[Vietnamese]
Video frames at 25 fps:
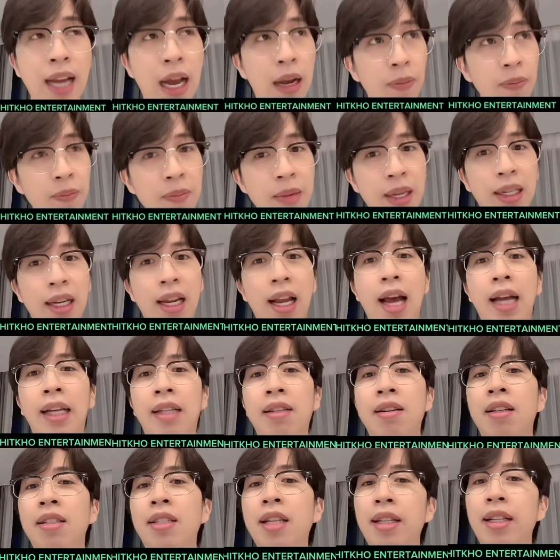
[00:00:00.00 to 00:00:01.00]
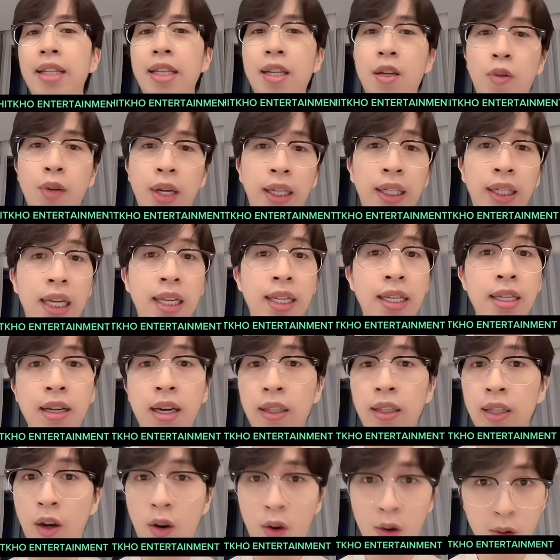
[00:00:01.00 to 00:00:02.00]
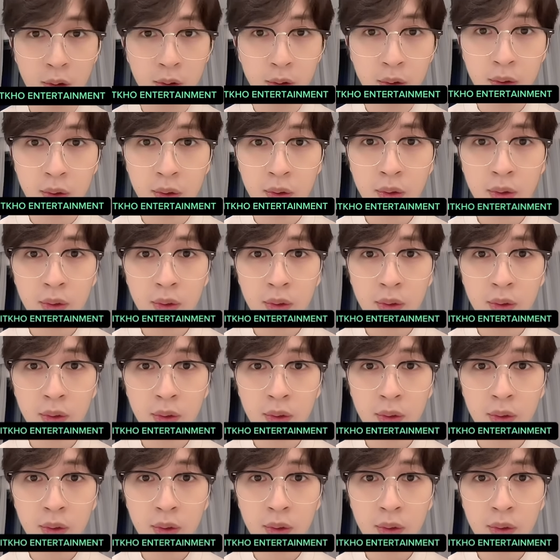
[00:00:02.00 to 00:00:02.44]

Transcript: đặc biệt là ảnh hưởng rất nhiều đến cái trường đó